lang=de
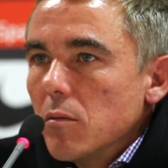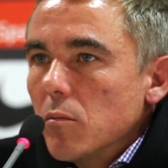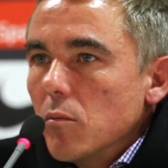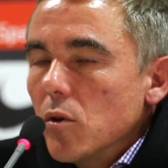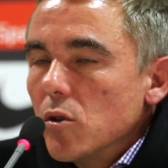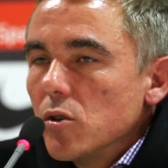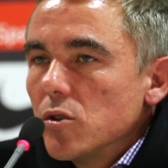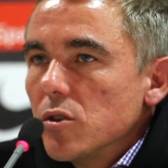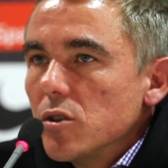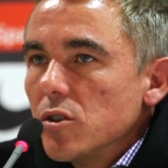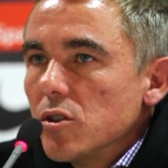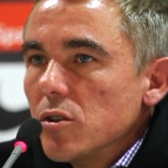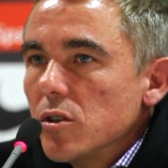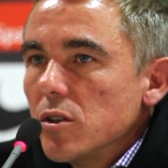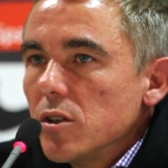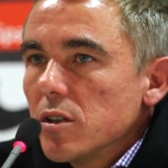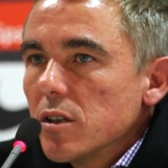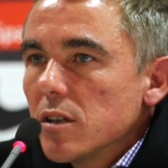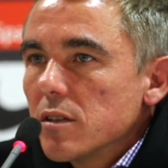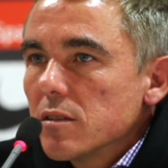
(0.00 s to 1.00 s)
möchte ich
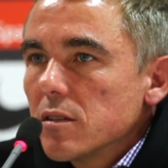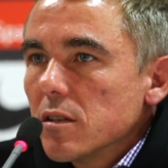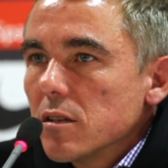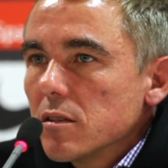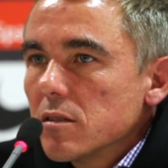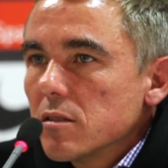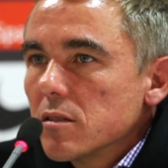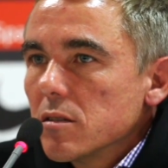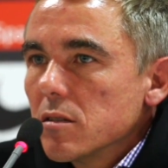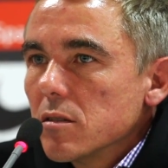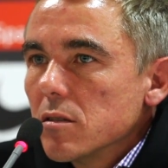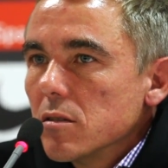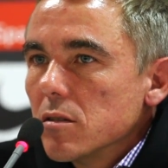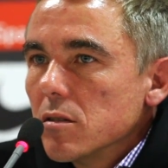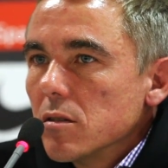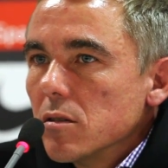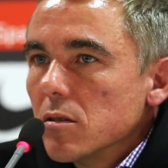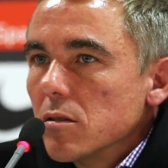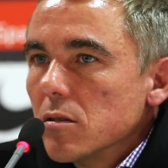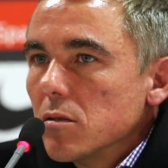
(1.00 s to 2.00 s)
nicht, dass das
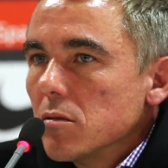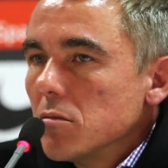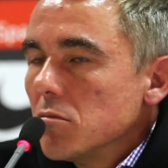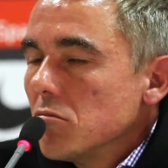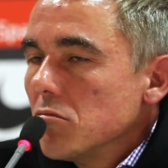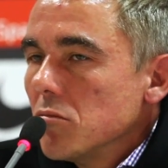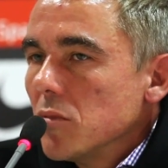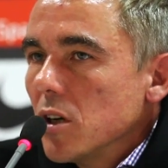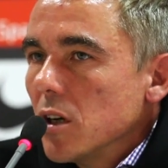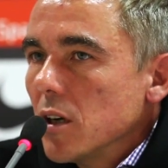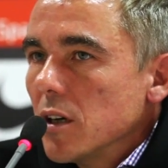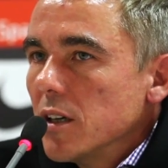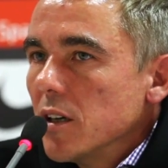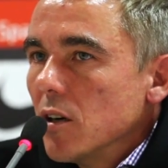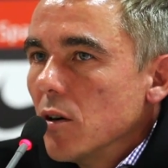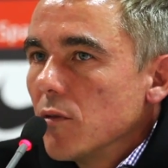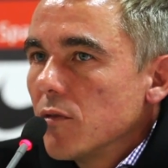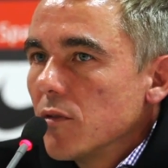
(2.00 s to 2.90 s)
ja, in der